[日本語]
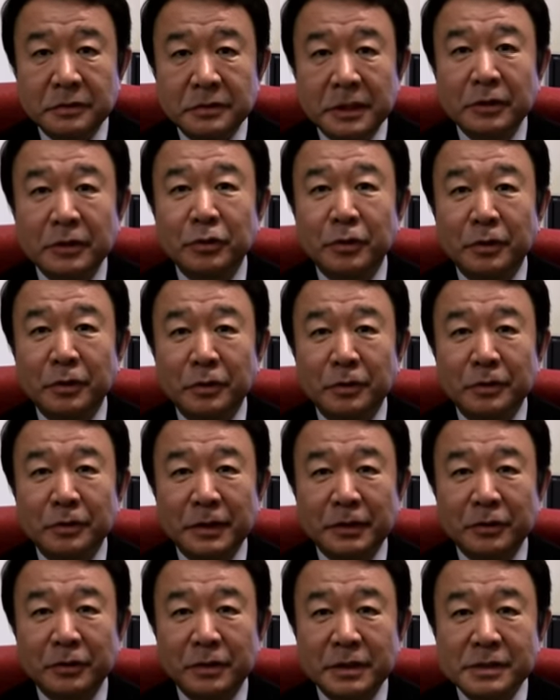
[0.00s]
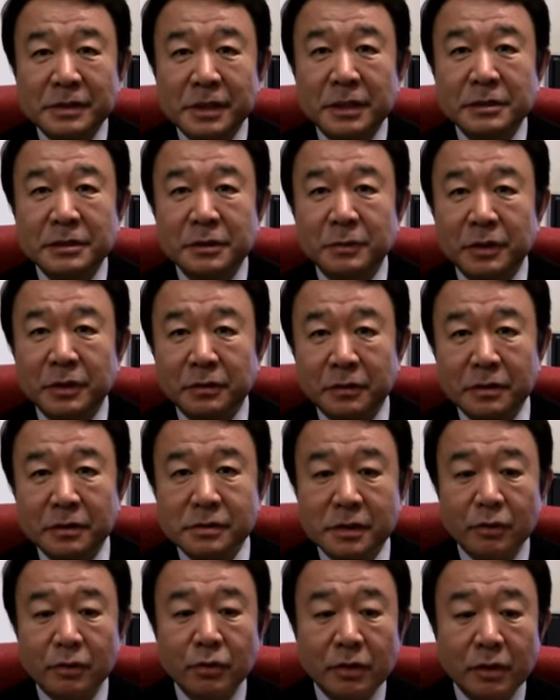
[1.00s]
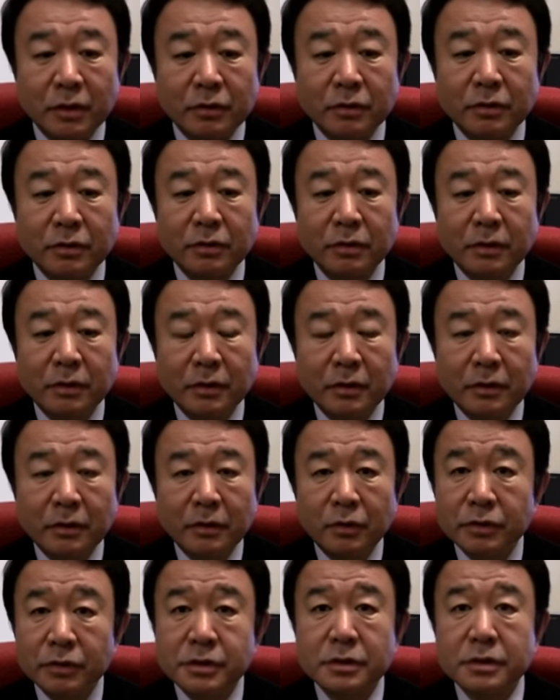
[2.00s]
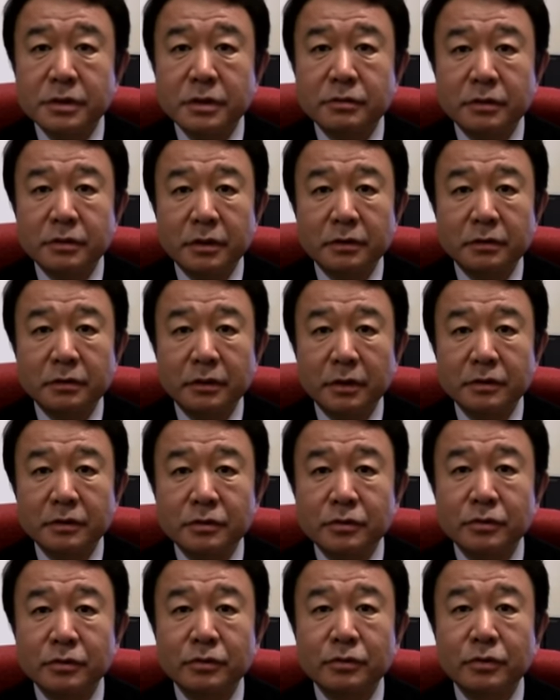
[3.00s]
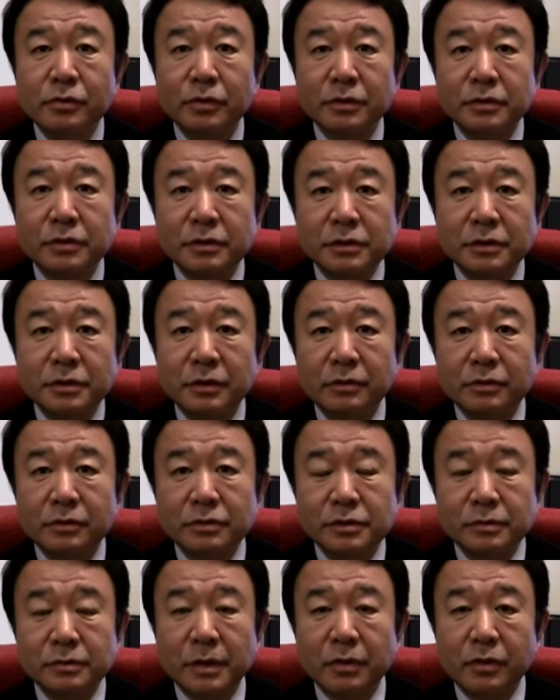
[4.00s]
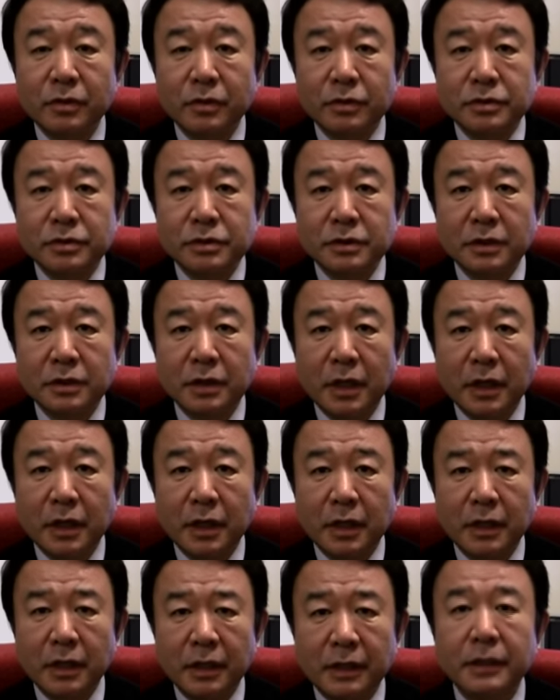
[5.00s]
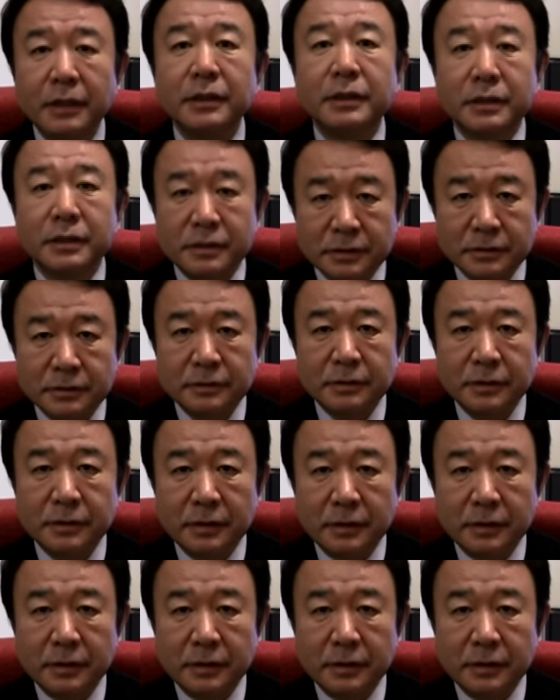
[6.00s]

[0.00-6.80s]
ネットなどで探してみてくださいこれあのお世辞言じゃなくてすっごいあの締め心地がいいです